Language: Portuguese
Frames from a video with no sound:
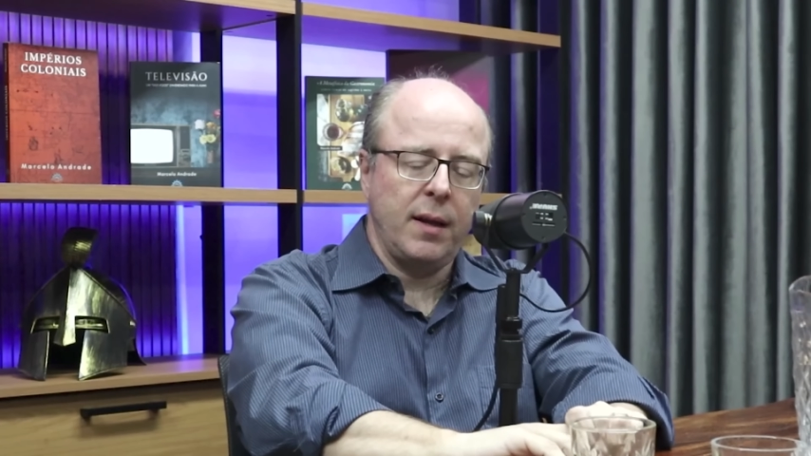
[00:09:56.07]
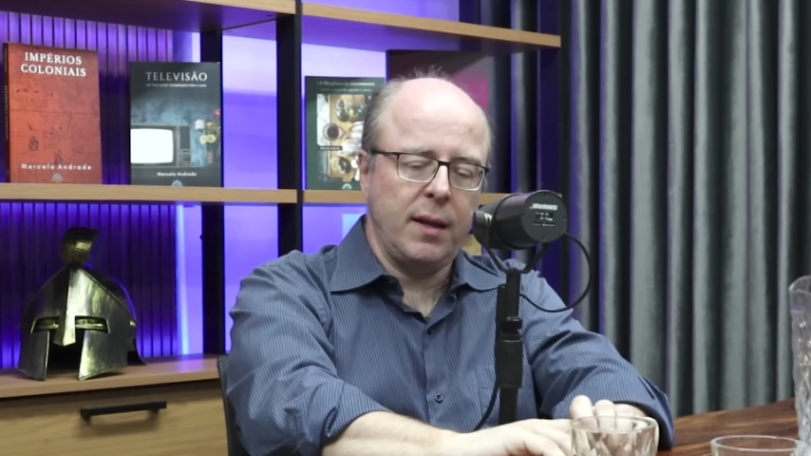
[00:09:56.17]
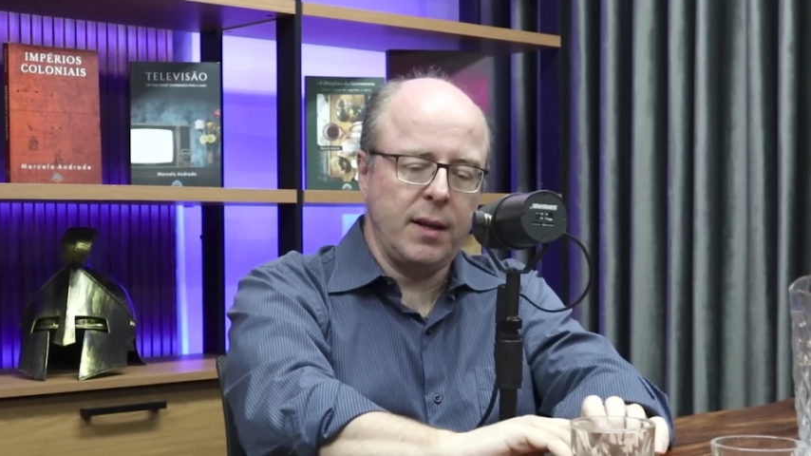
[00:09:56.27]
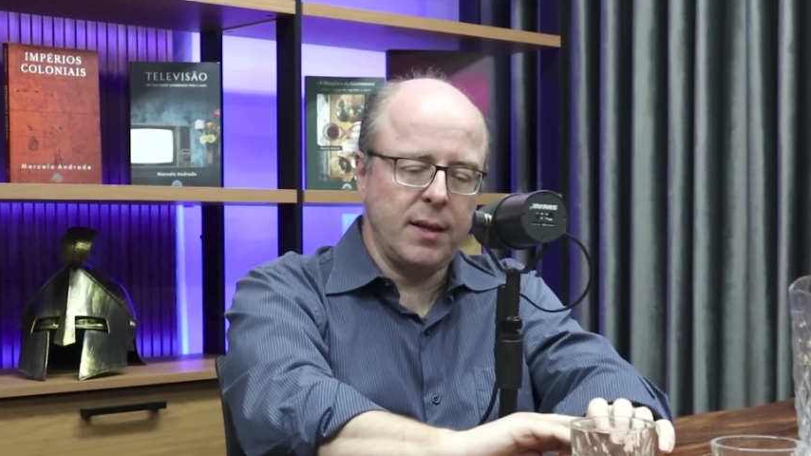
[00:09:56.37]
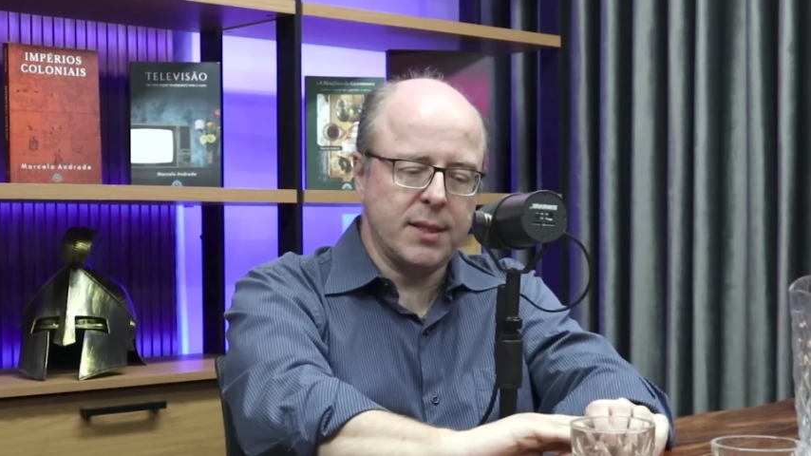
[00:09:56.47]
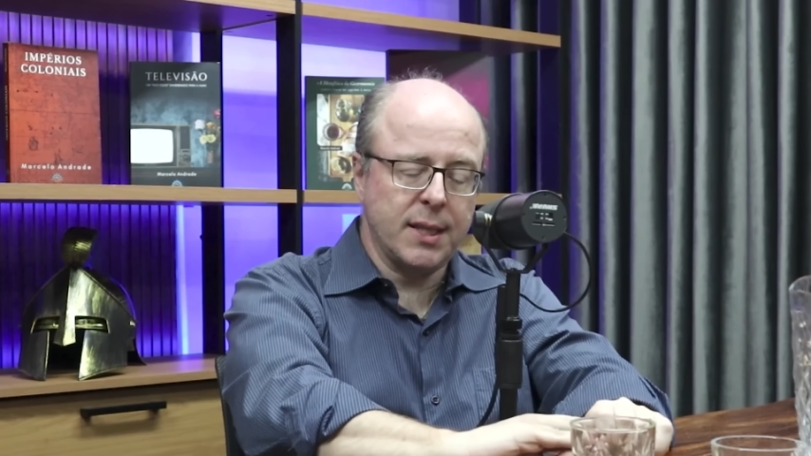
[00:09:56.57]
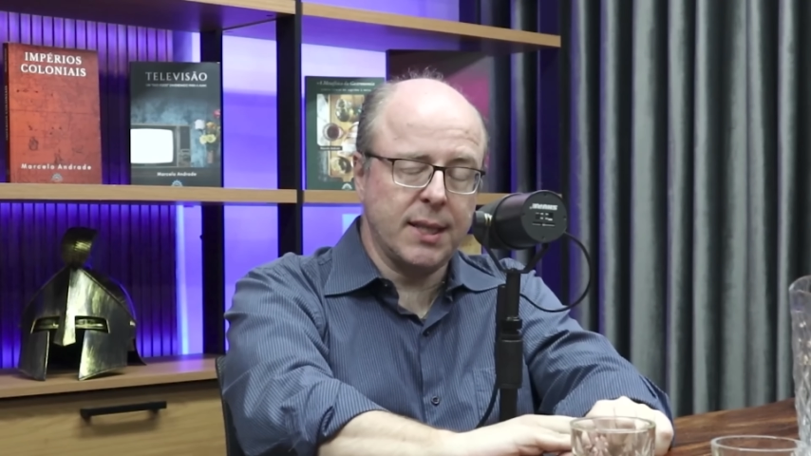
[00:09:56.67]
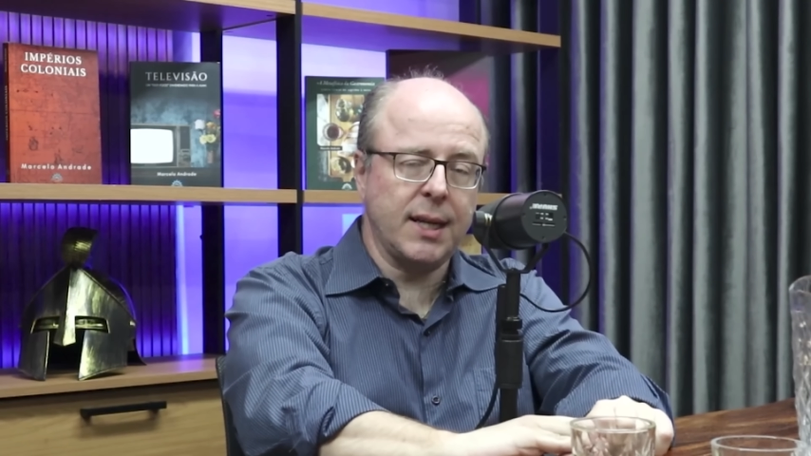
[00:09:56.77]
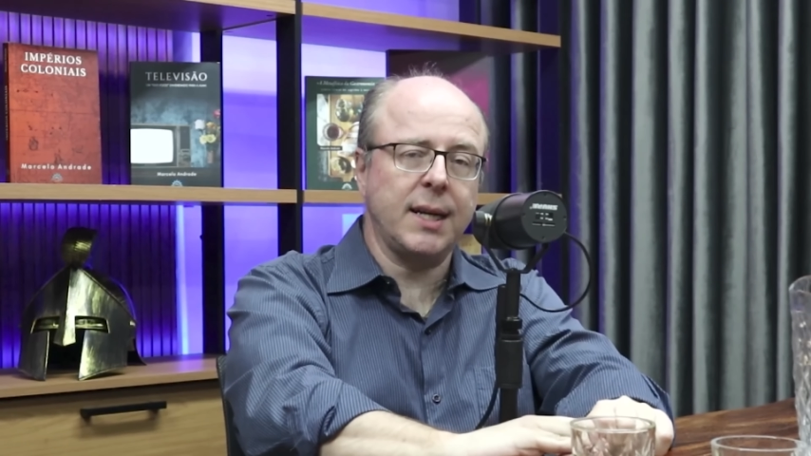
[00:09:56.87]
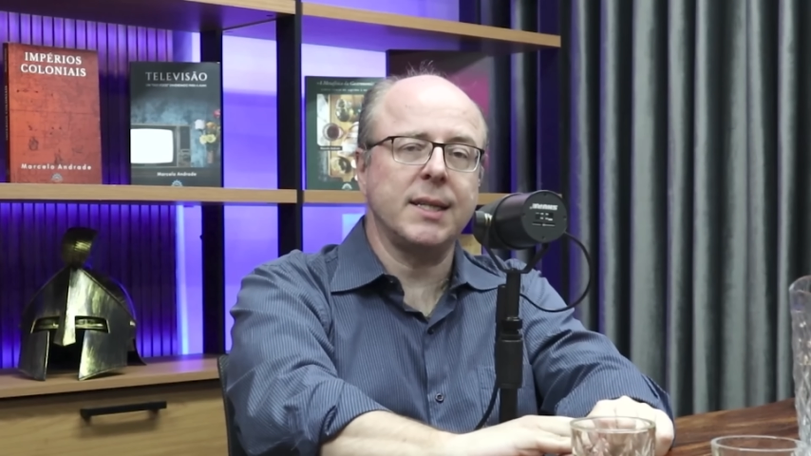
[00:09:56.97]
e
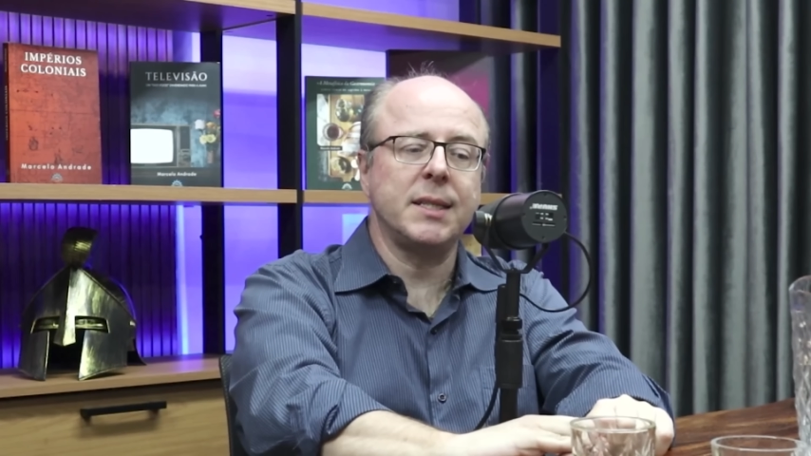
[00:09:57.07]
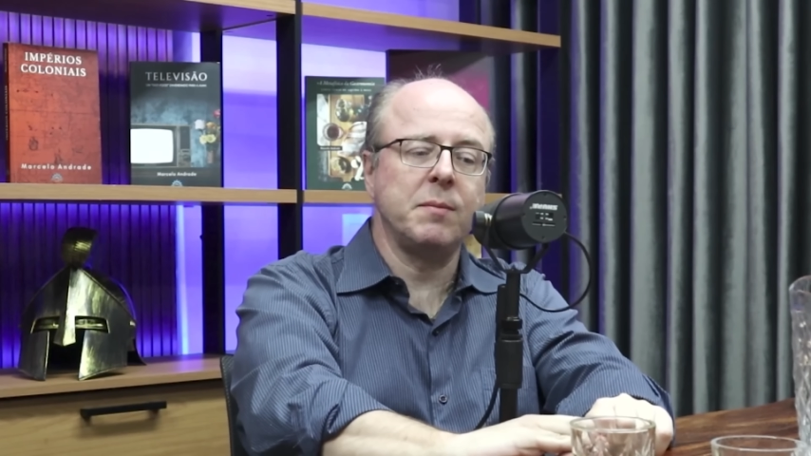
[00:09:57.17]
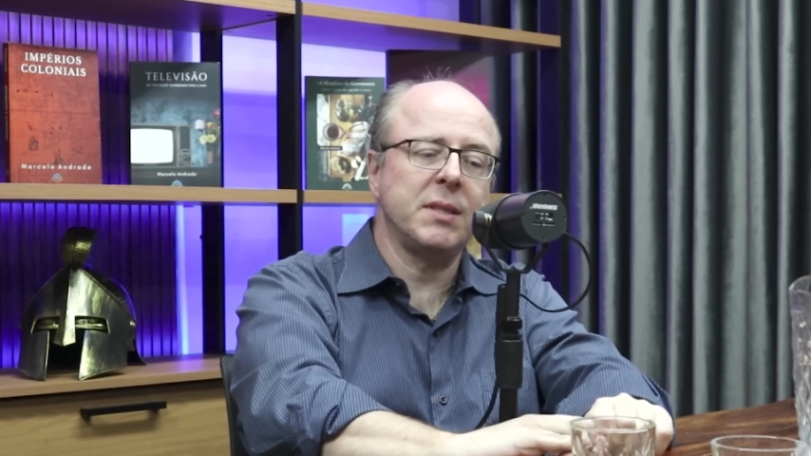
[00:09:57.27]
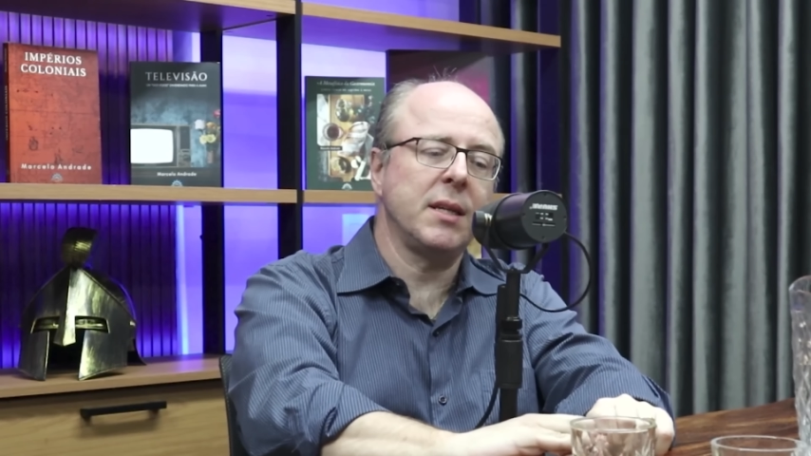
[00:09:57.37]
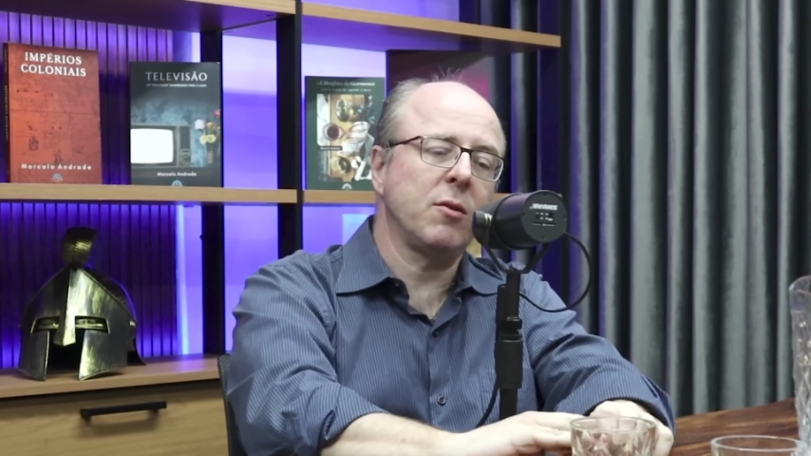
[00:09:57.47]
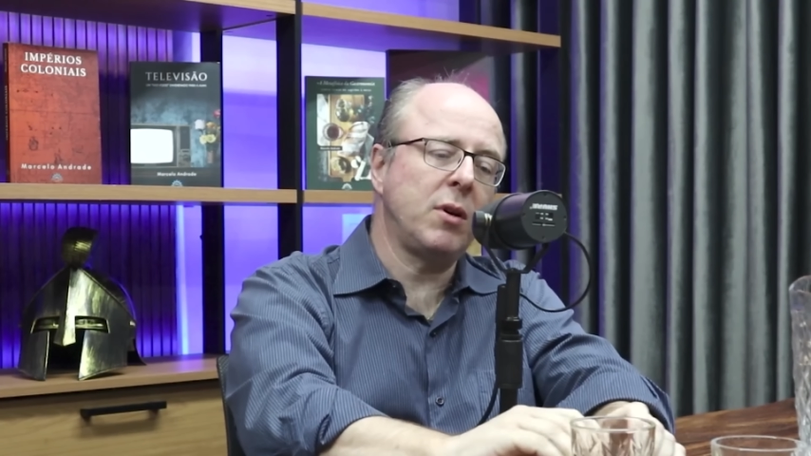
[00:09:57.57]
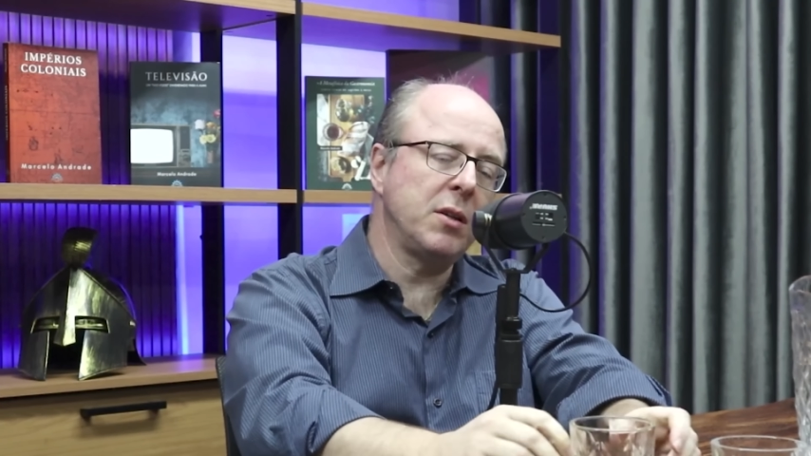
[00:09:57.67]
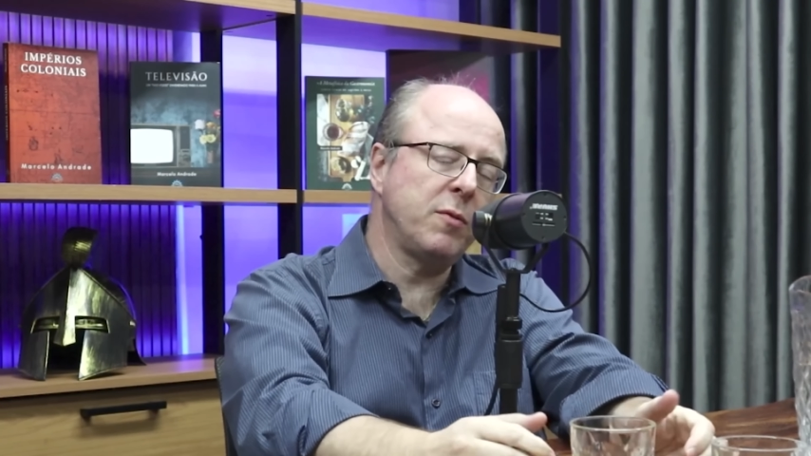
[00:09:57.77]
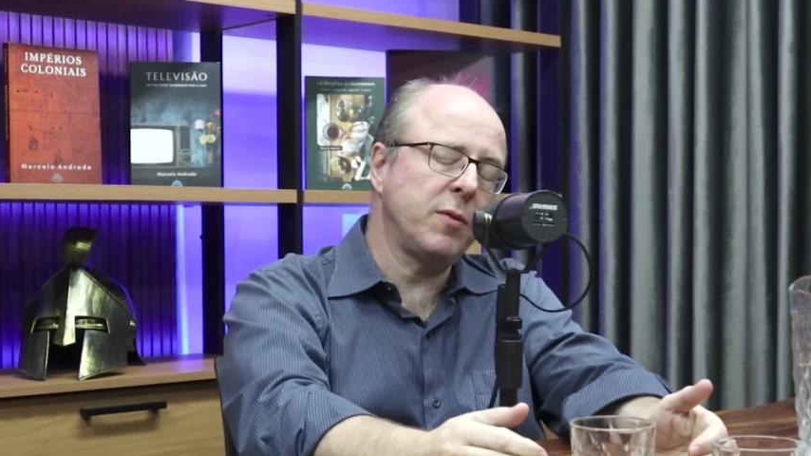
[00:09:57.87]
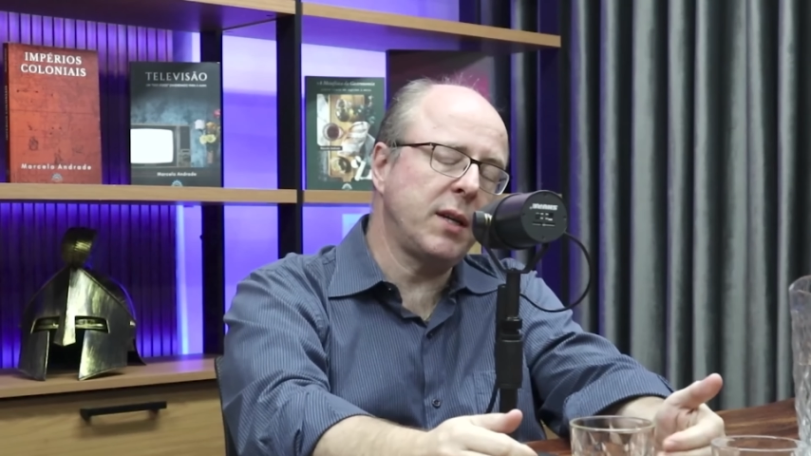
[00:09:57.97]
Santa Casa de
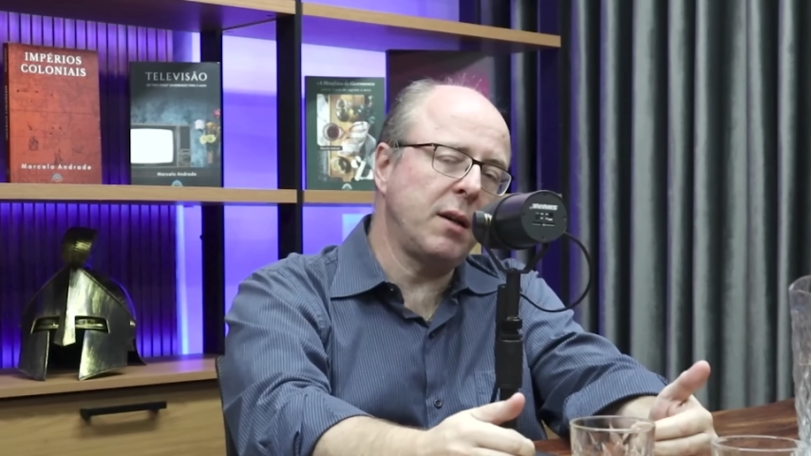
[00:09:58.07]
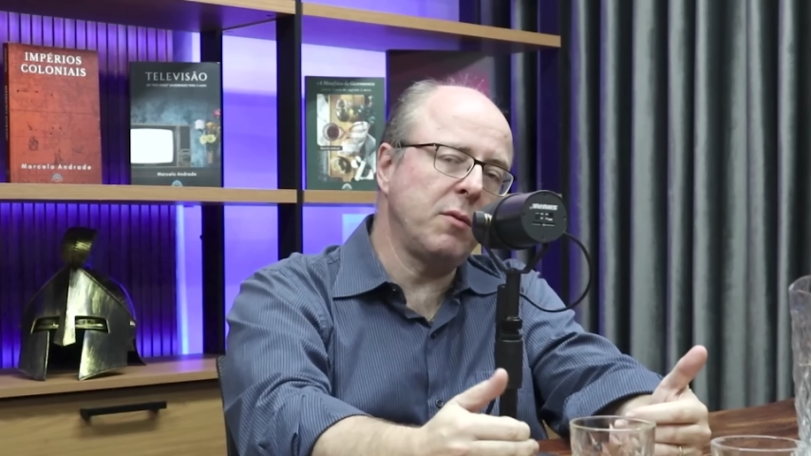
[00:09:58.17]
Misericórdia ficaram